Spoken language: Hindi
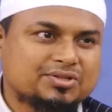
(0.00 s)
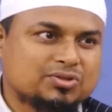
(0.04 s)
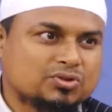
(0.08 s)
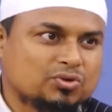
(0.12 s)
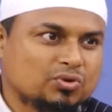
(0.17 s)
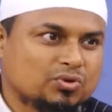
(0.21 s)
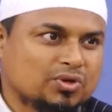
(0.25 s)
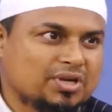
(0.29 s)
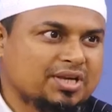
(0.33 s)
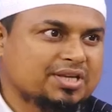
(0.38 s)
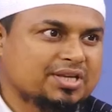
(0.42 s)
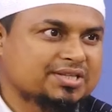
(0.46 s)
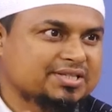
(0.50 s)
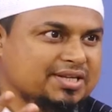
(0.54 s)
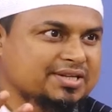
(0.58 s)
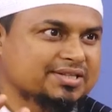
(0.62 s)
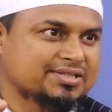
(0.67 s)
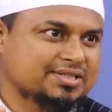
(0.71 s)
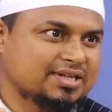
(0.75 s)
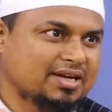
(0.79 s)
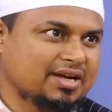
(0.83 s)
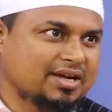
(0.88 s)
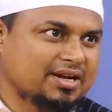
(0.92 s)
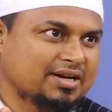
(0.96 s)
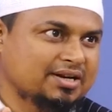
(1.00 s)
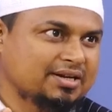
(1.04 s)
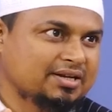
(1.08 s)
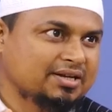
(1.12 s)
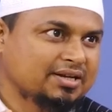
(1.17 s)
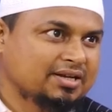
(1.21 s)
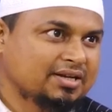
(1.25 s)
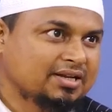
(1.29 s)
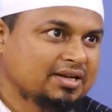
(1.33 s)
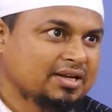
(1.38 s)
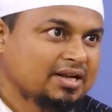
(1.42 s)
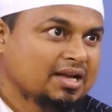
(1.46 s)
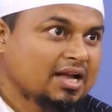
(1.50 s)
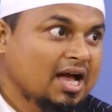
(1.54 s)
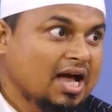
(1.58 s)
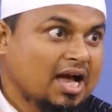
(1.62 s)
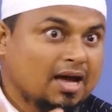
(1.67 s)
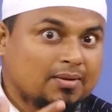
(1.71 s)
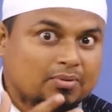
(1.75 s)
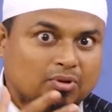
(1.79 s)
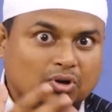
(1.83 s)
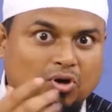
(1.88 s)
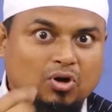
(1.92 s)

सुखी संसार आप